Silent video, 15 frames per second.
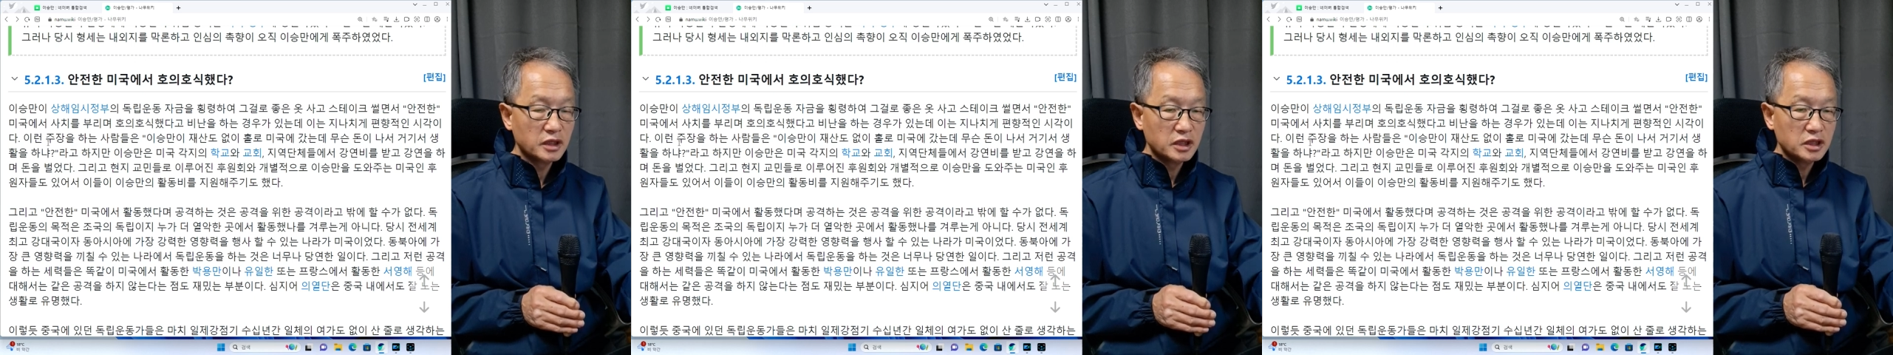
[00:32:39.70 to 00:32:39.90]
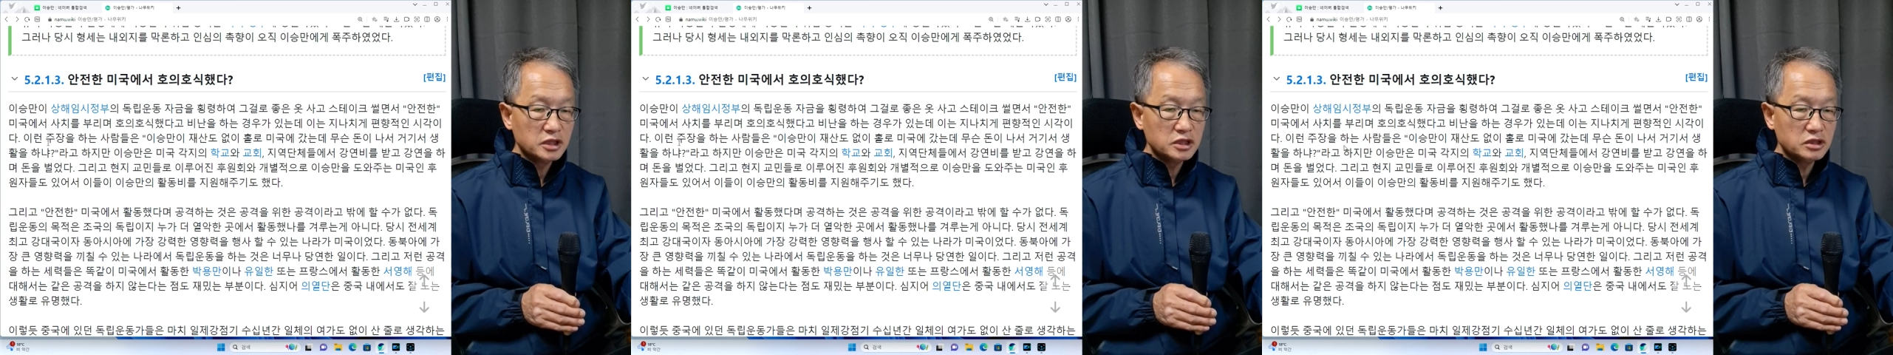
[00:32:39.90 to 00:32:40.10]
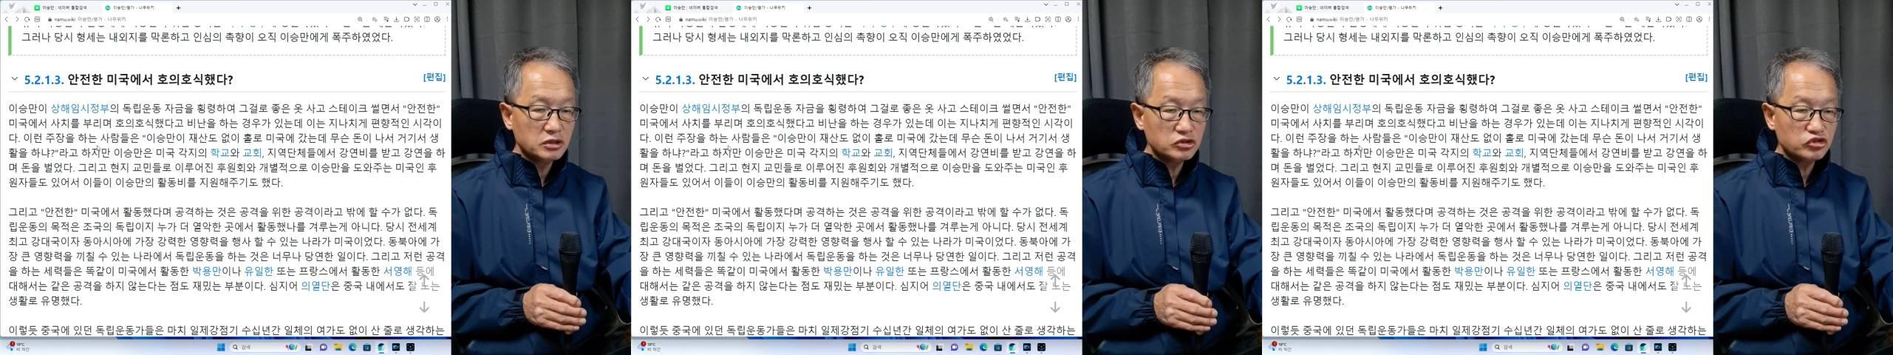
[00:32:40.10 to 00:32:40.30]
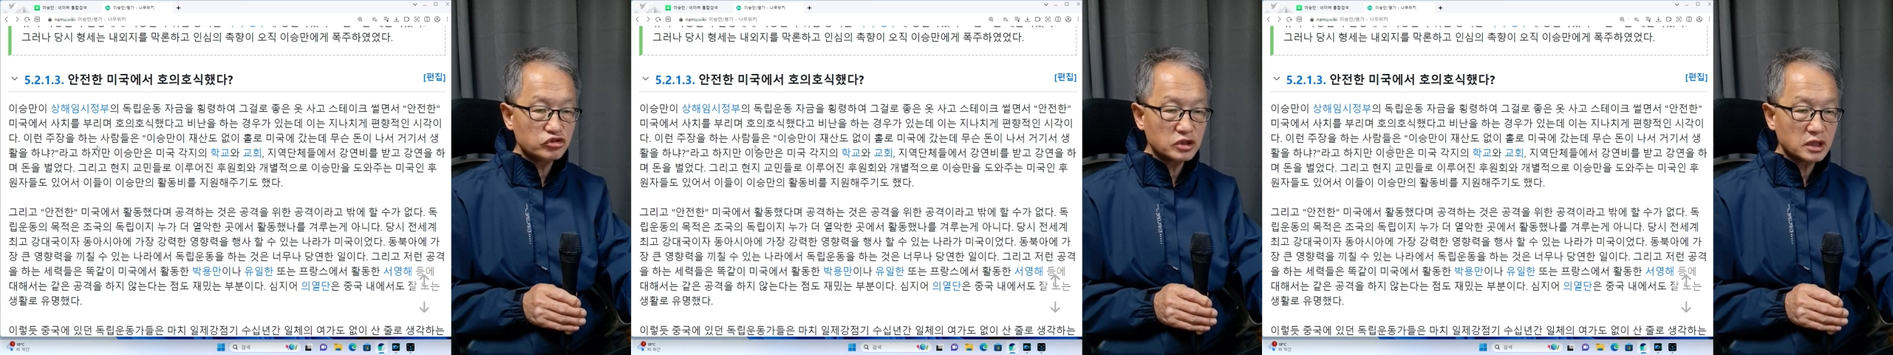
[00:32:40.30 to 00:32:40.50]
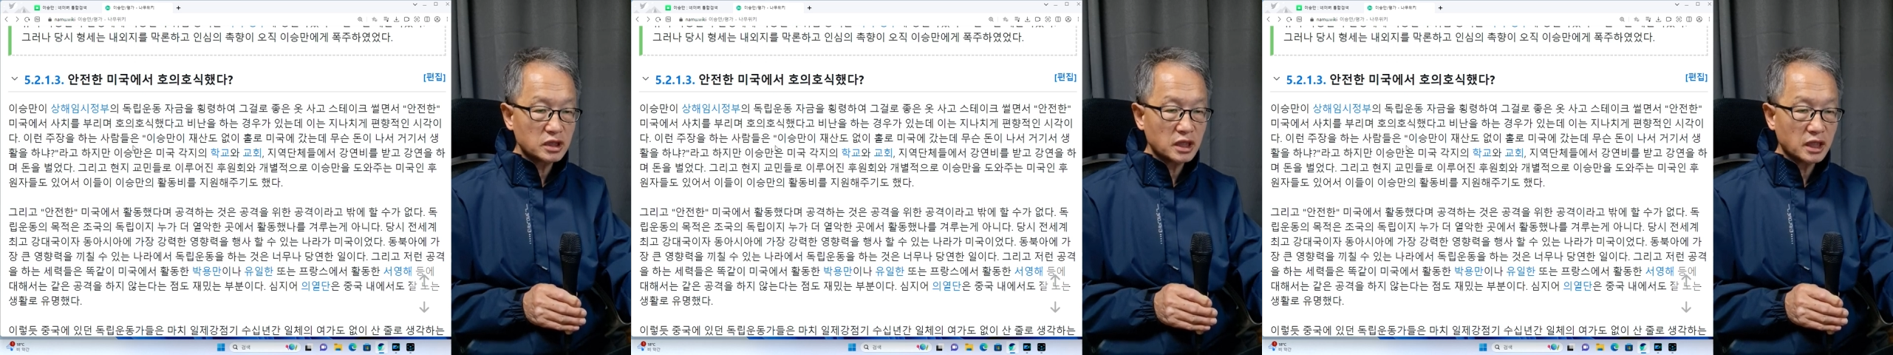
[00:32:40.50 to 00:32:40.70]
이런
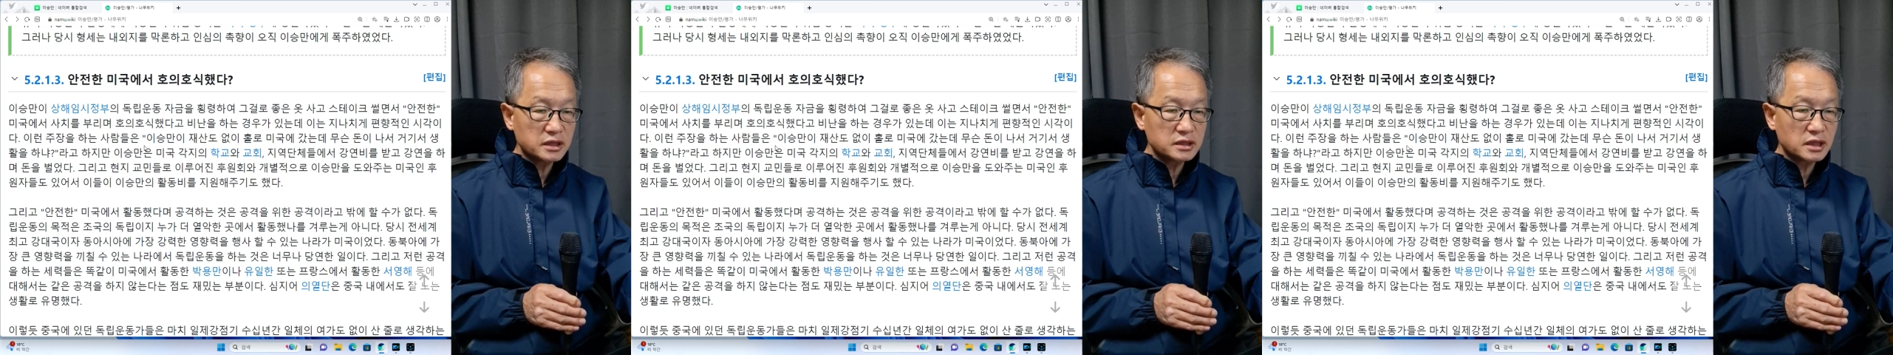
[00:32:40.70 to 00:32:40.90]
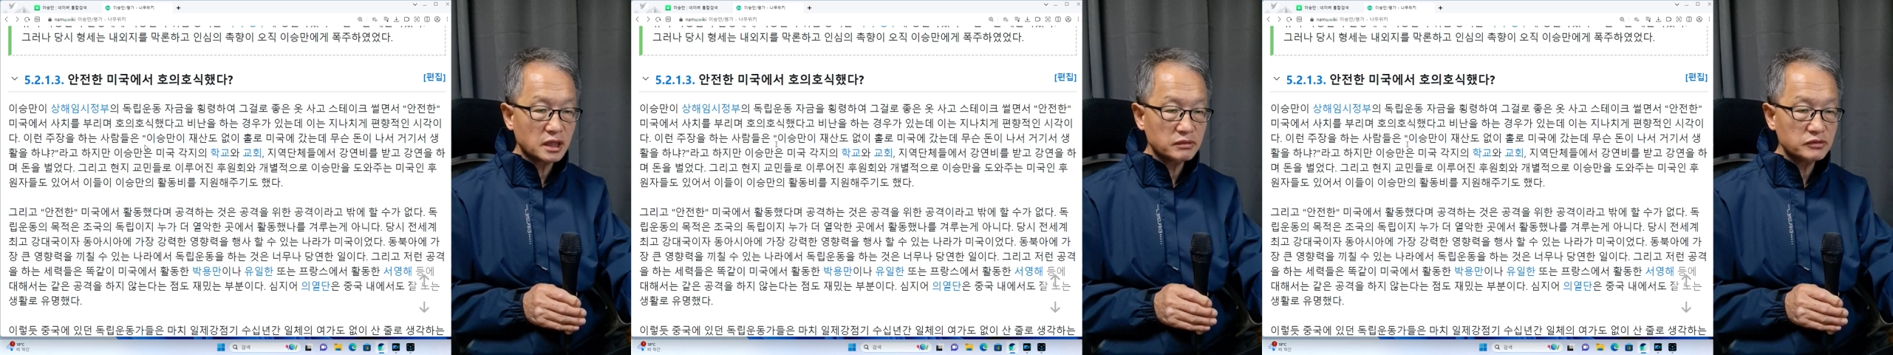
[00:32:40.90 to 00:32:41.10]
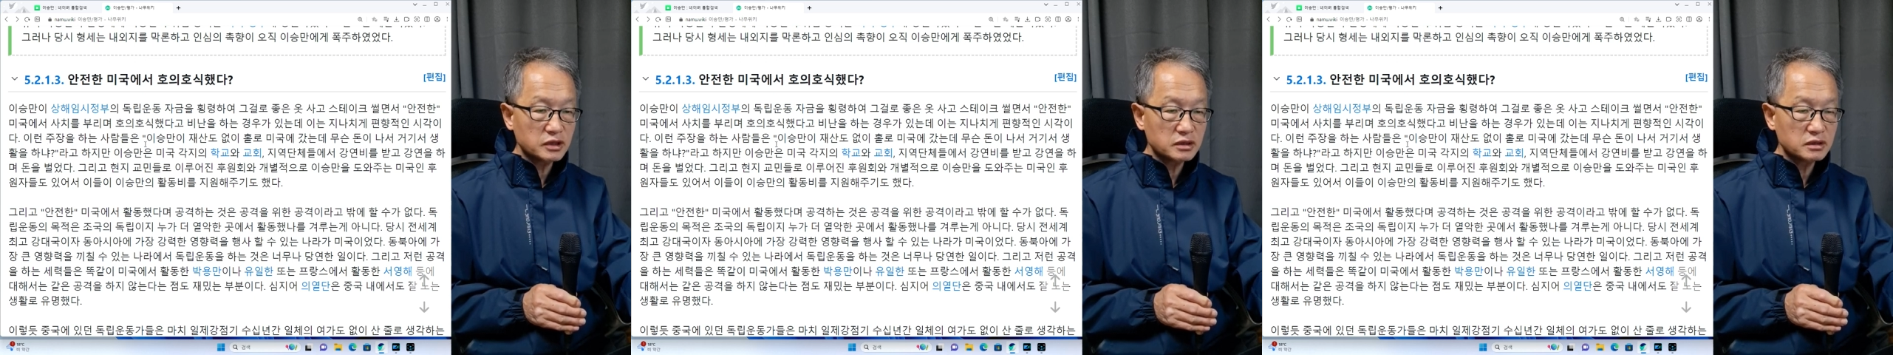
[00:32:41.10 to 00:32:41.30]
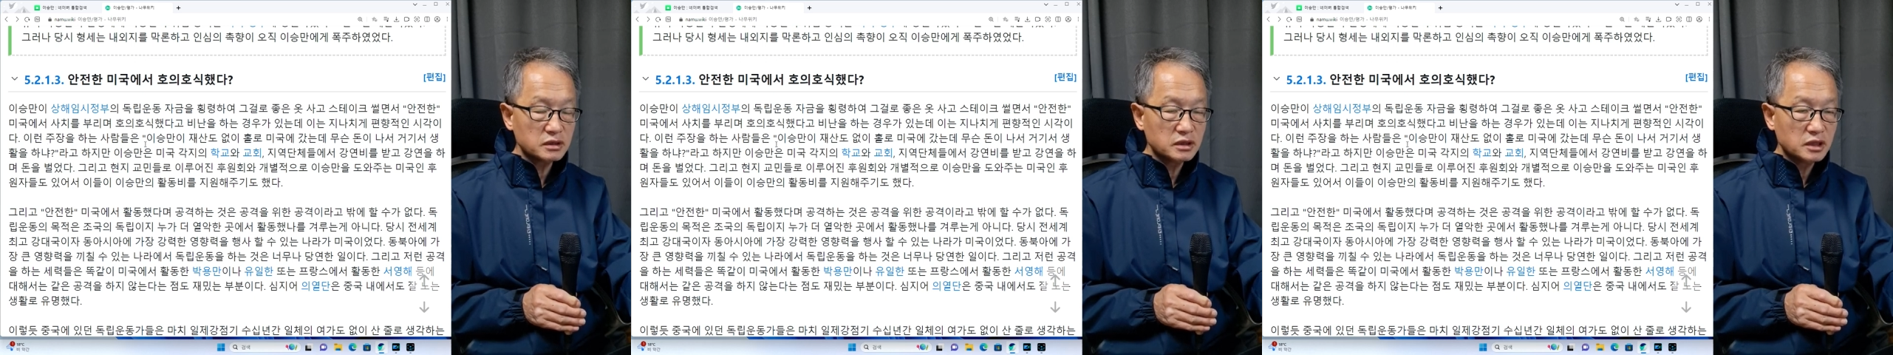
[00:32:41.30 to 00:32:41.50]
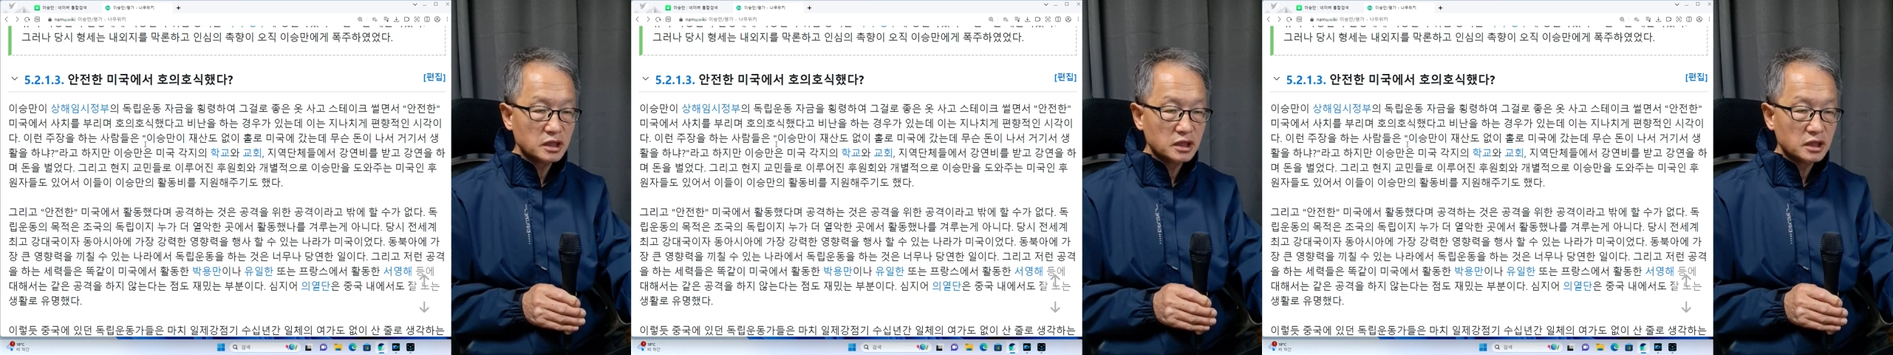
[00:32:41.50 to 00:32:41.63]
주장을 하는 사람들은